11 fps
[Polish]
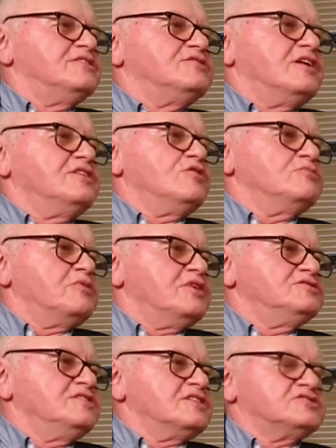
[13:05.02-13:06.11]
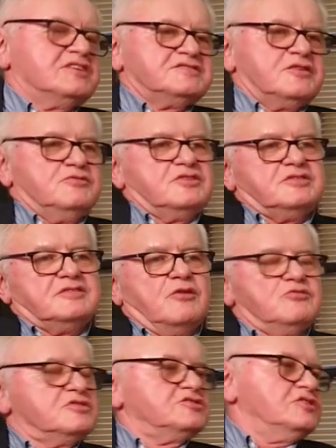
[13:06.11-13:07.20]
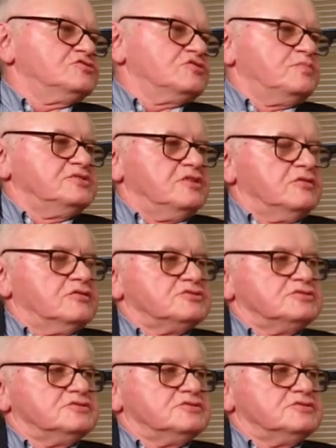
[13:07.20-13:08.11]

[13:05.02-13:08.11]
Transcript: Dla niego to była jedyna mhm. szansa na uniknięcie odpowiedzialności.